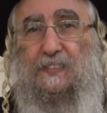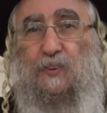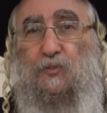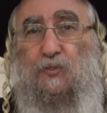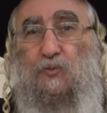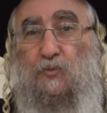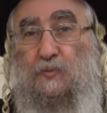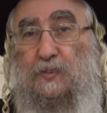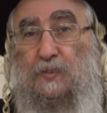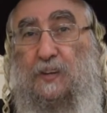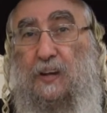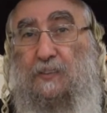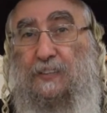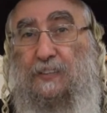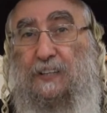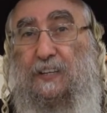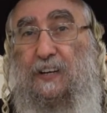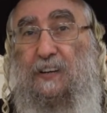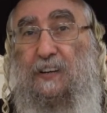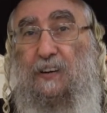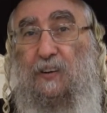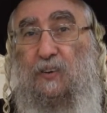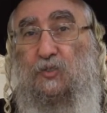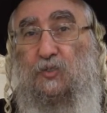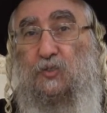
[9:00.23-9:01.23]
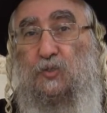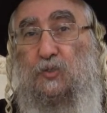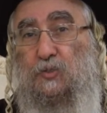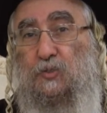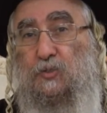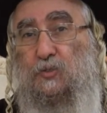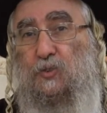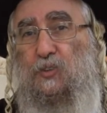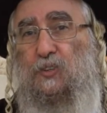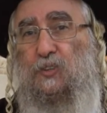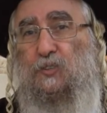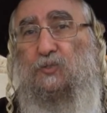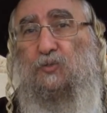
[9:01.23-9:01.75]
Il vit avec les rançons
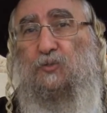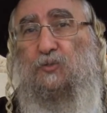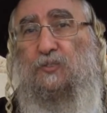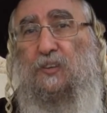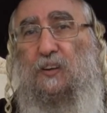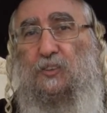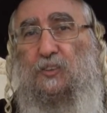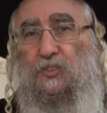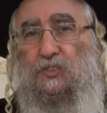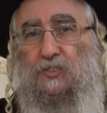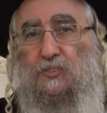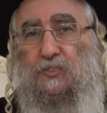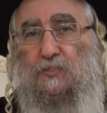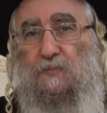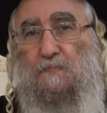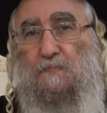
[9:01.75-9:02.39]
sur les otages.